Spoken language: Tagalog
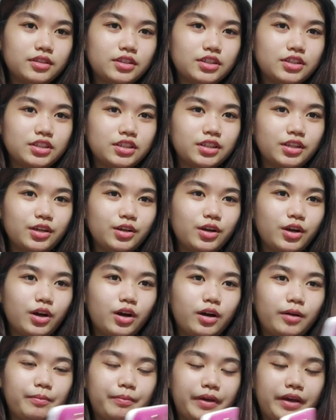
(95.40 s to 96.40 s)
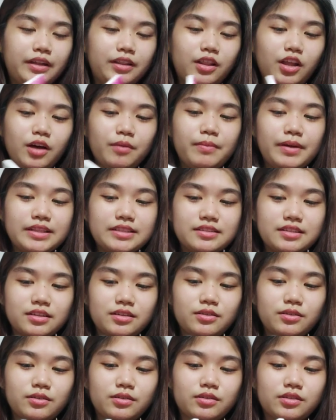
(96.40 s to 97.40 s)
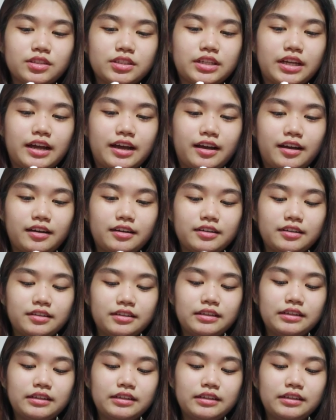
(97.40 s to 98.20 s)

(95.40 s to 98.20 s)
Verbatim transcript: Hindi siya nag-open. Lobat siguro siya.